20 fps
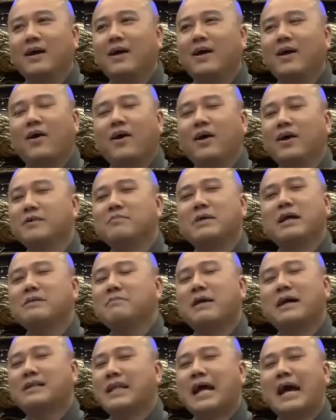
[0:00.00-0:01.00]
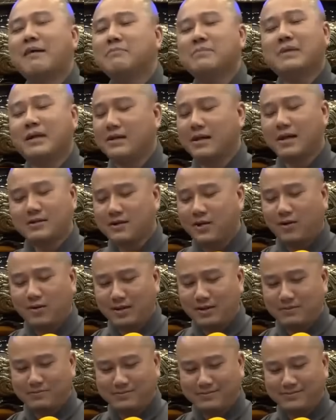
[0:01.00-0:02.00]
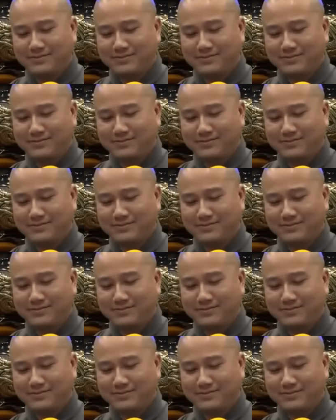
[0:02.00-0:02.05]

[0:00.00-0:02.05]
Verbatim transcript: Hỏi mấy bà Tám này rắc rối lắm.